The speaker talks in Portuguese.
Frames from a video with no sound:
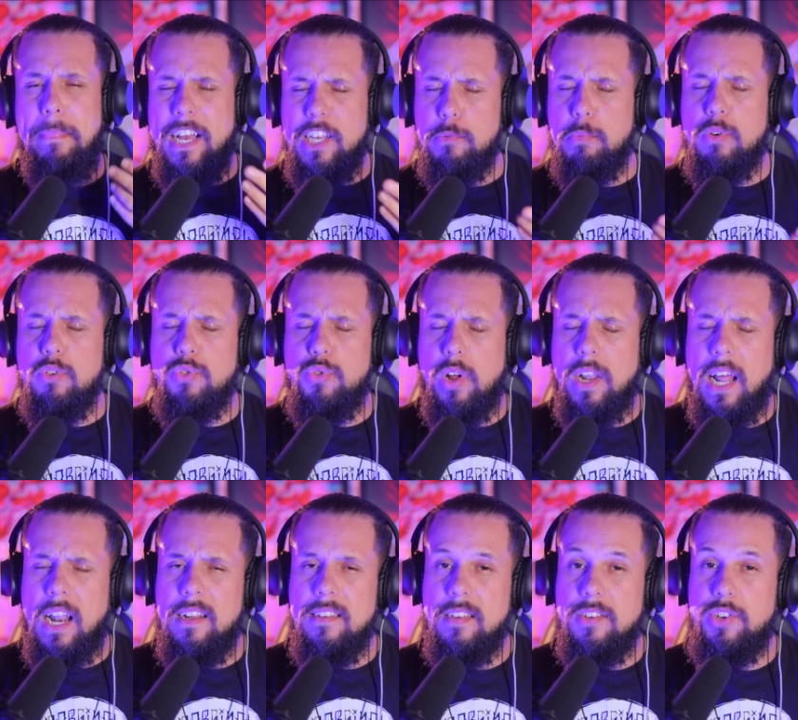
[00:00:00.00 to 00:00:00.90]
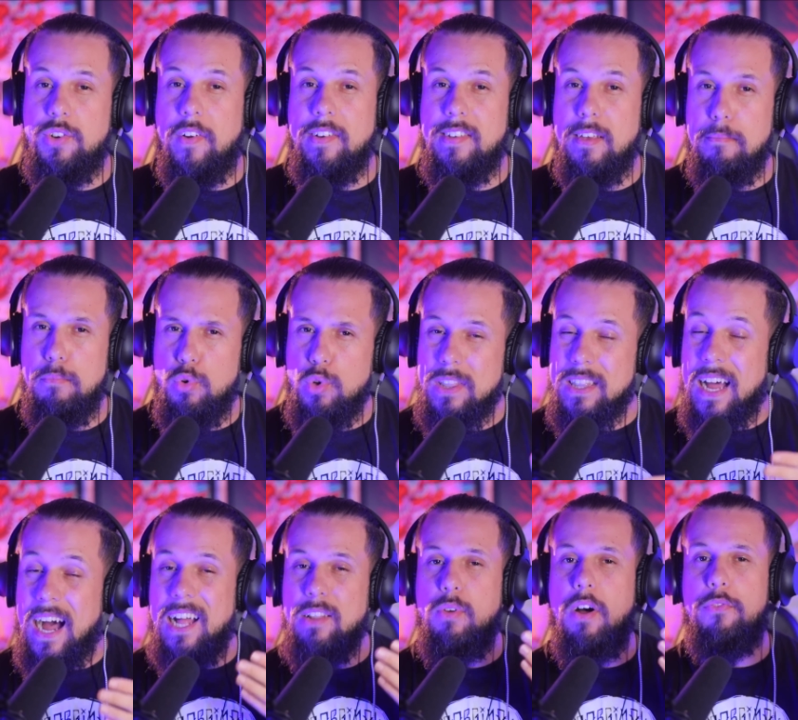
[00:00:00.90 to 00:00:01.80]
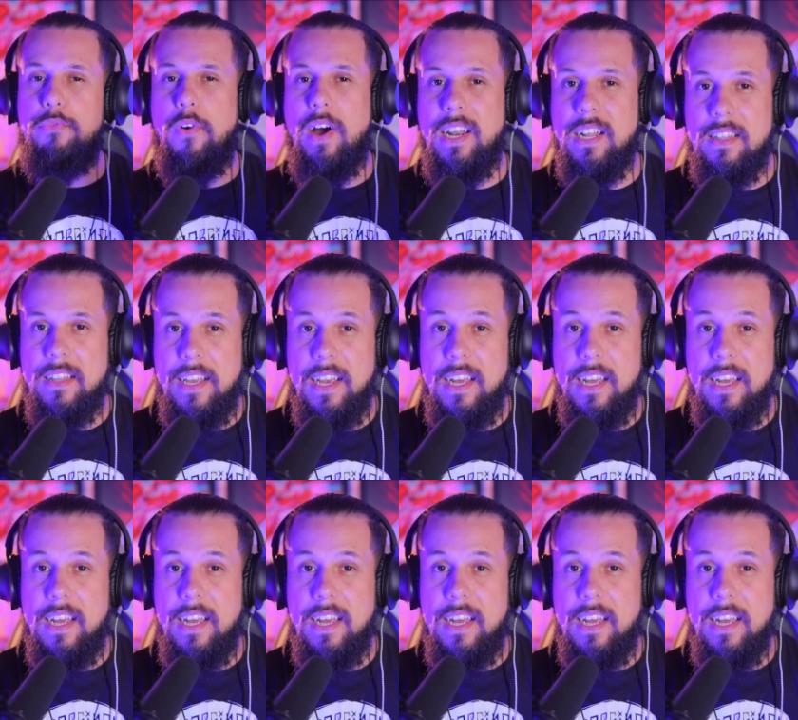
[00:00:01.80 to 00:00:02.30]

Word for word: mesmo que os jornalistas tivessem mudado a fala